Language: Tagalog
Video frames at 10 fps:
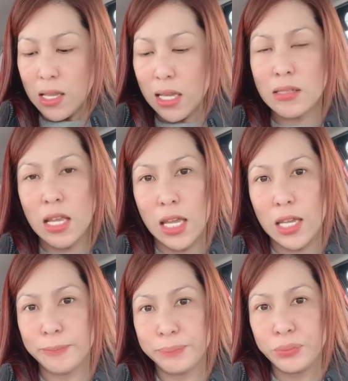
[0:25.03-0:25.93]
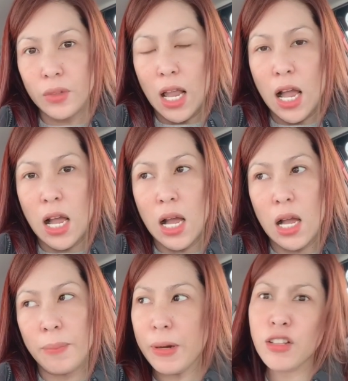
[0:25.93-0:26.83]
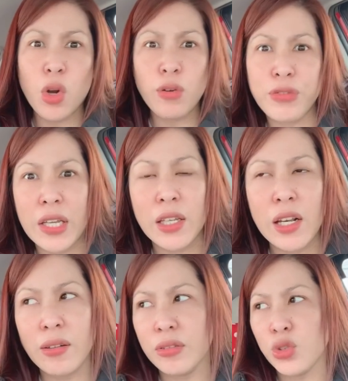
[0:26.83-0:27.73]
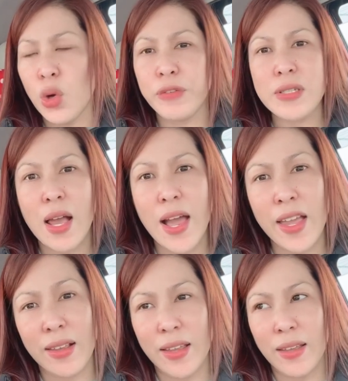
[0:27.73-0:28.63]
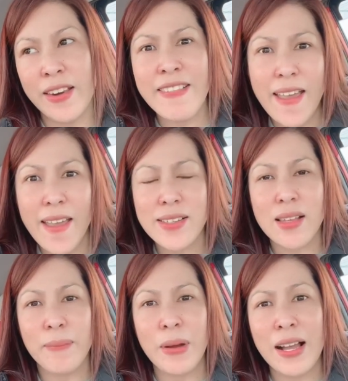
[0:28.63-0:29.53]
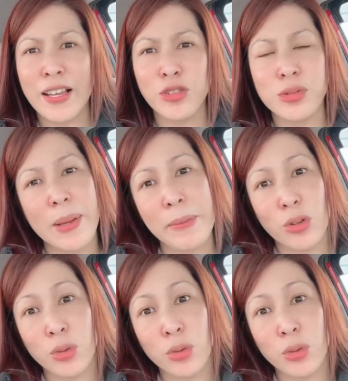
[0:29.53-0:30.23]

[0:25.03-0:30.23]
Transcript: Kasi, uh, parang toll fee, toll fee sa e- NLEX, sa mga ganun, sa, kung sa